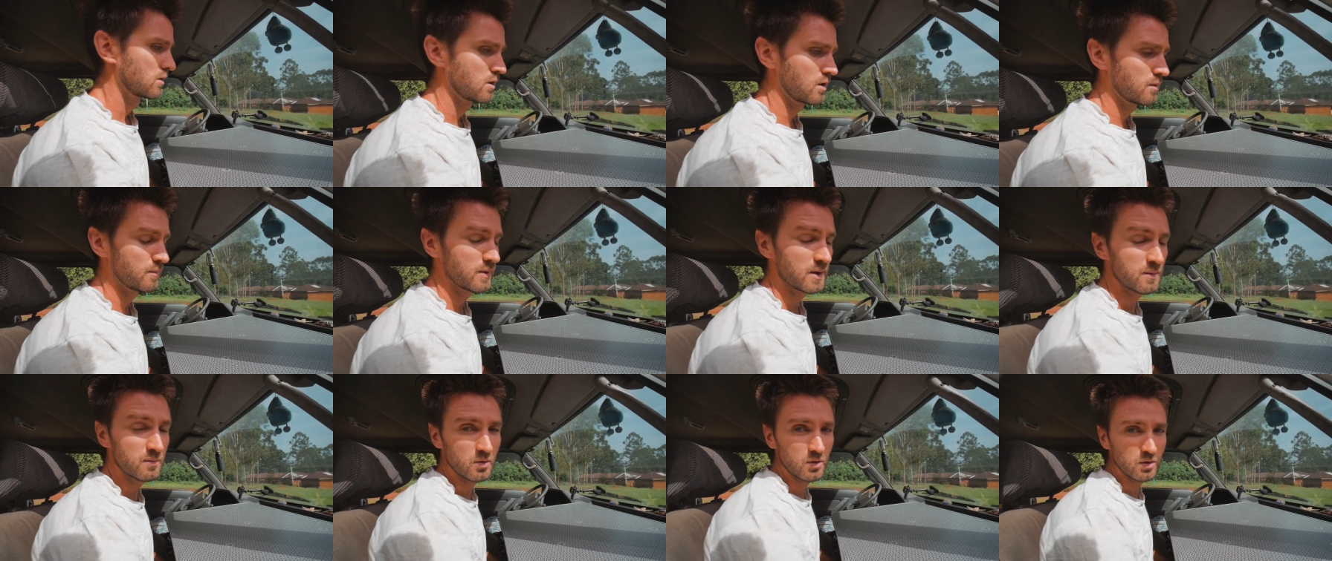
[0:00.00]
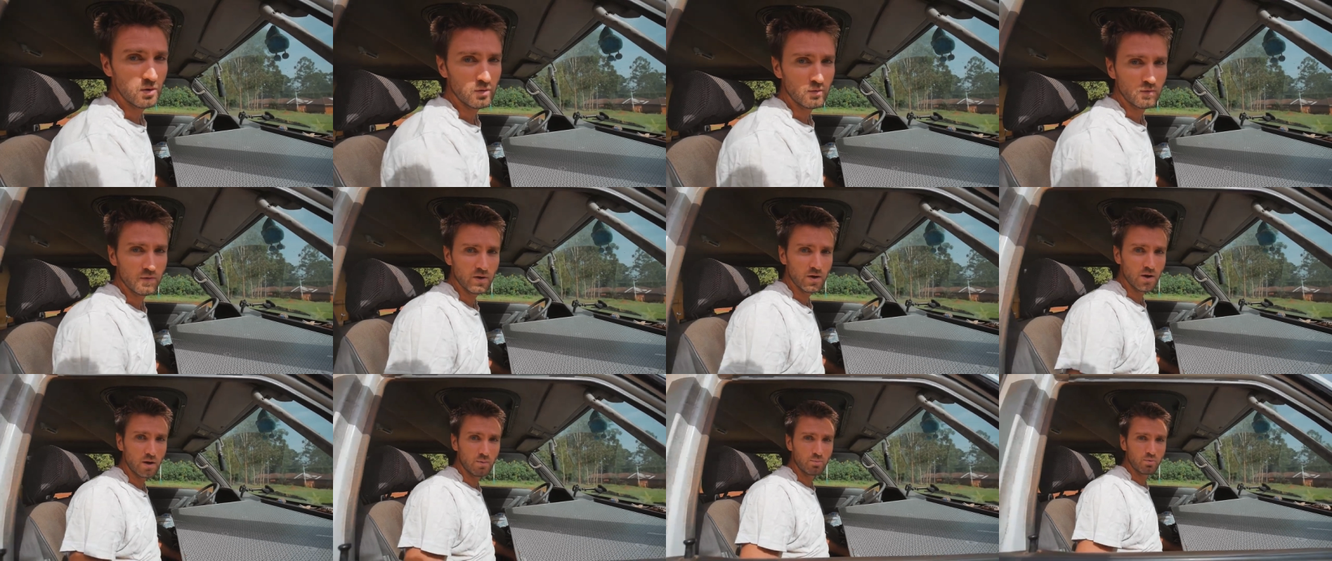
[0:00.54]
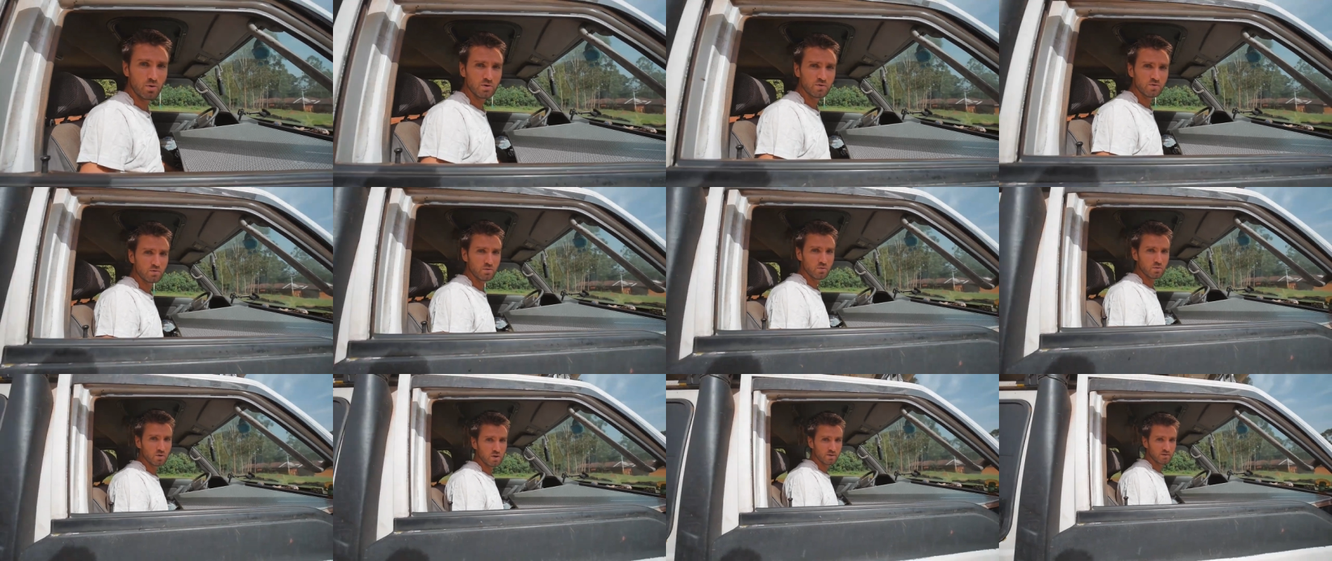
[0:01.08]
quand même ouvrir la porte
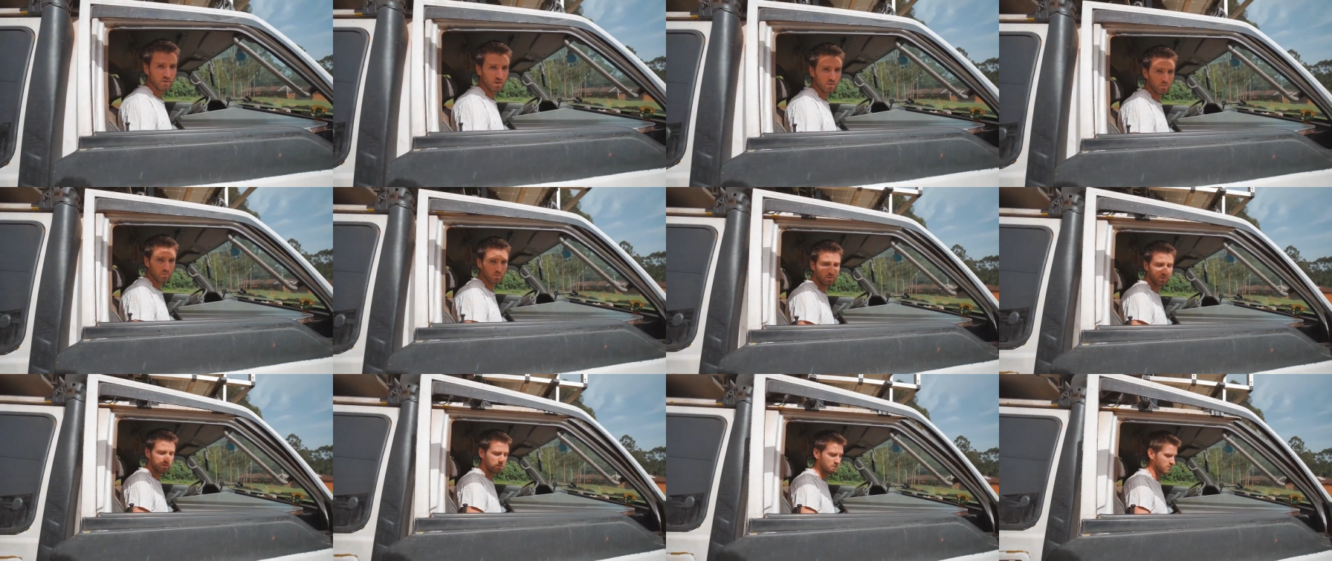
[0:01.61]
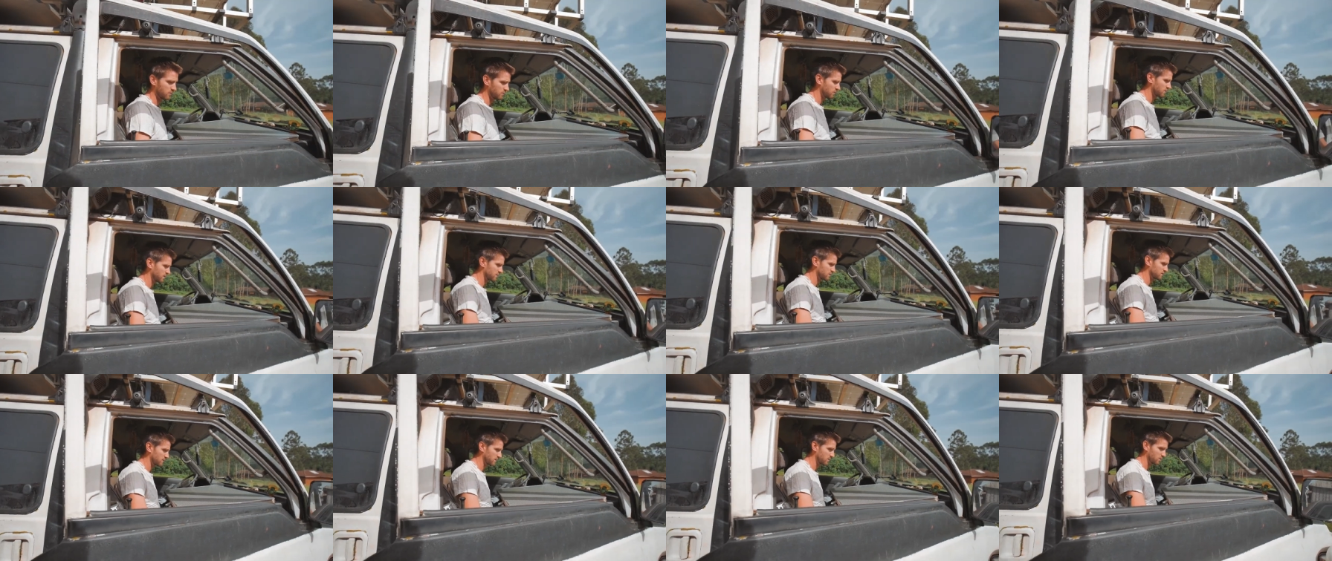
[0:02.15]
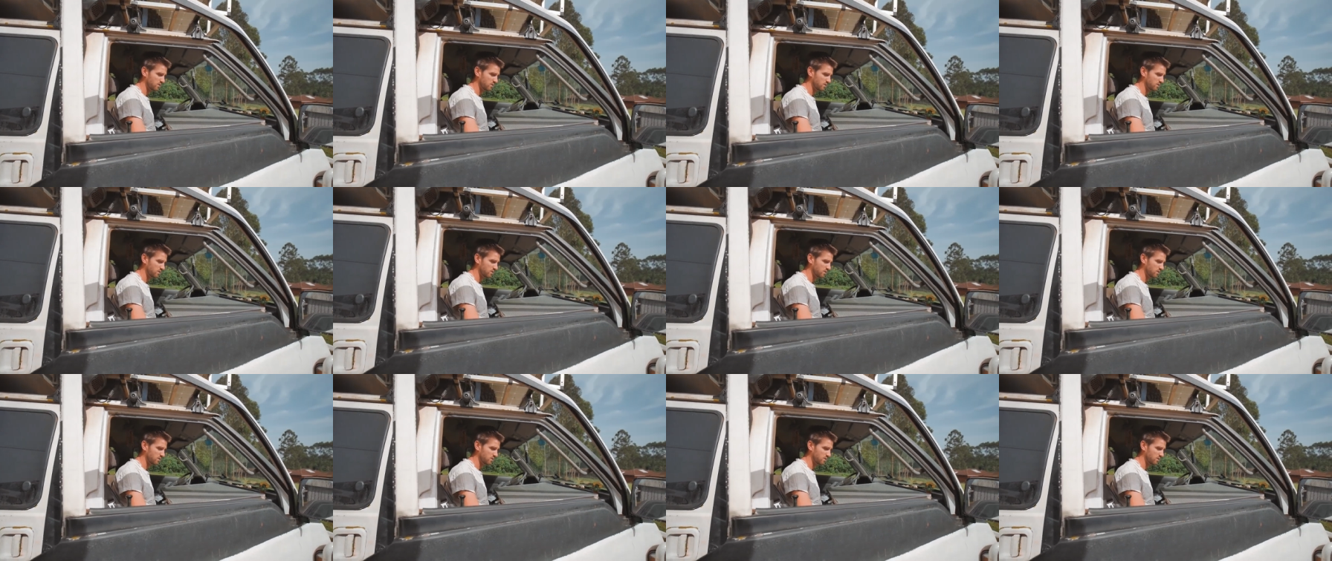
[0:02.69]
sans que la table se casse la